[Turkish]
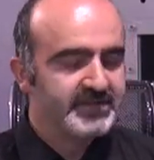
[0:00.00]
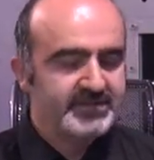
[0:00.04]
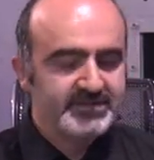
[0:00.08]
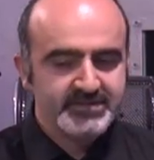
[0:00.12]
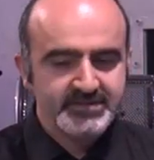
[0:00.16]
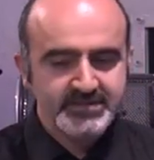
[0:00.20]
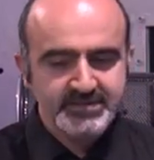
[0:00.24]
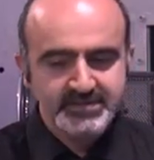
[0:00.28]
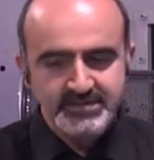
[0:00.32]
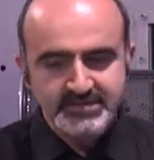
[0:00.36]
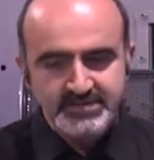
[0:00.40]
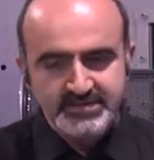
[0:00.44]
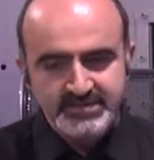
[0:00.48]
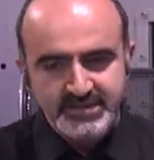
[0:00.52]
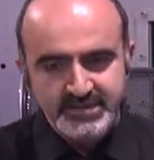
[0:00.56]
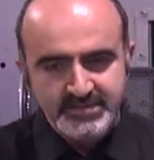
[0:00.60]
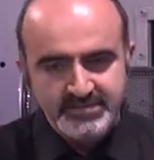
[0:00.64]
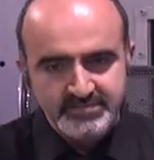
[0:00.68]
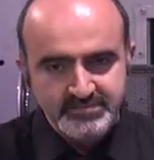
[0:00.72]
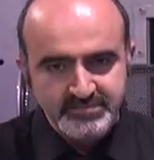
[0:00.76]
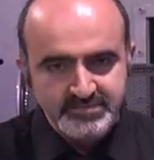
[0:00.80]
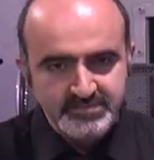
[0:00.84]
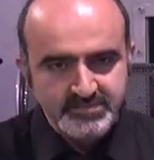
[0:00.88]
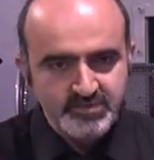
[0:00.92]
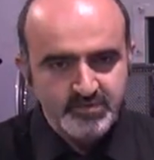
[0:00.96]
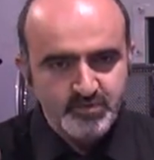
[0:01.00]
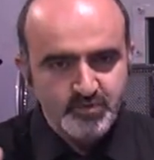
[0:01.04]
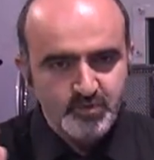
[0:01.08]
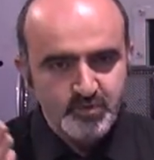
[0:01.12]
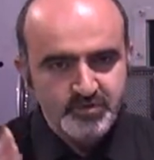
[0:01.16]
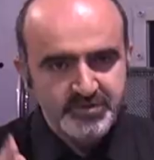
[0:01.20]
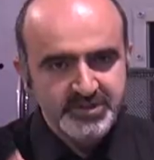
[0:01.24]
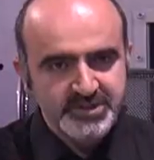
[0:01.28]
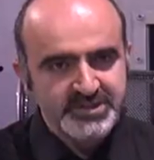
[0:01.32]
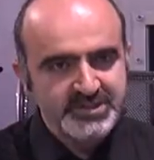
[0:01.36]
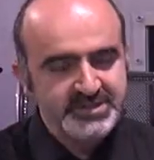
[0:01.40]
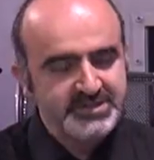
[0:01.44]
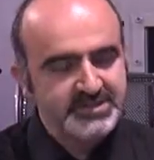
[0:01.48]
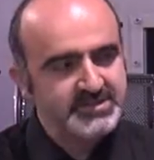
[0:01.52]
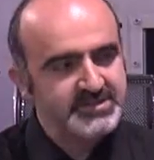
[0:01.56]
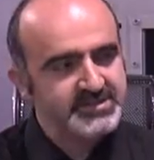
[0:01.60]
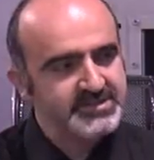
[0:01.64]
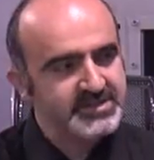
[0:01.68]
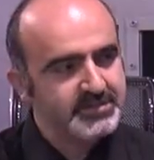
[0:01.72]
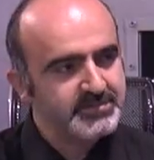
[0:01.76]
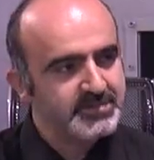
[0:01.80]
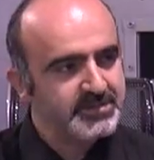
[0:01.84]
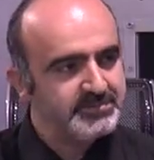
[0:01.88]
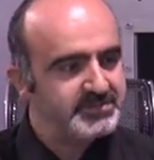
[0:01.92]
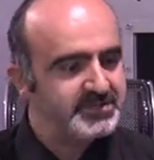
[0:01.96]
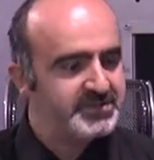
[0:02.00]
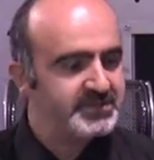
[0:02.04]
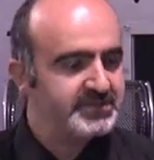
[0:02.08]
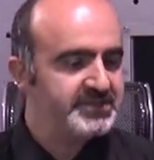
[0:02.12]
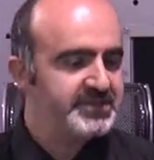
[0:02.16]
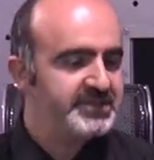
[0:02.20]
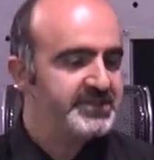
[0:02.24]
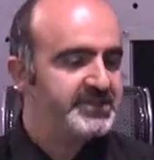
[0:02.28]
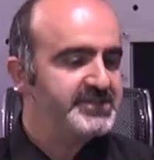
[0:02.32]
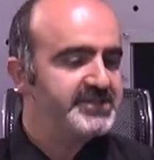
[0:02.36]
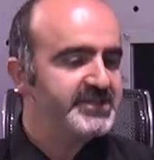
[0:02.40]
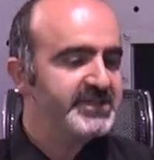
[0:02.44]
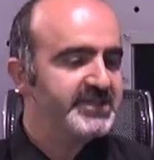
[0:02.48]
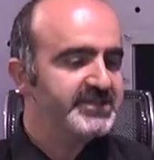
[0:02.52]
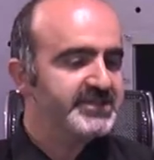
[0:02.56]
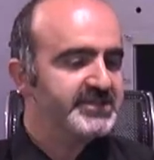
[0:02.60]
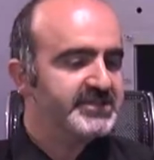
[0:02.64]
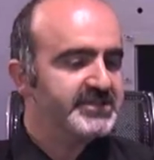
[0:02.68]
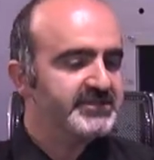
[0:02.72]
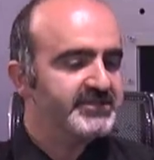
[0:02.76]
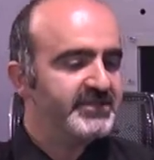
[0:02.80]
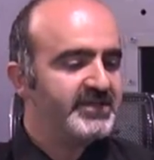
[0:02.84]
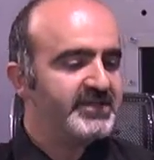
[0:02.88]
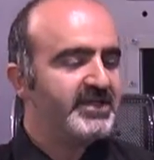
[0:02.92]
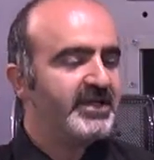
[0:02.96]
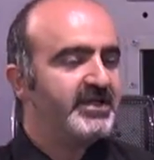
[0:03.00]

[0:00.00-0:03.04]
E, yani yolda gittiğiniz zaman bir dikiz aynası var.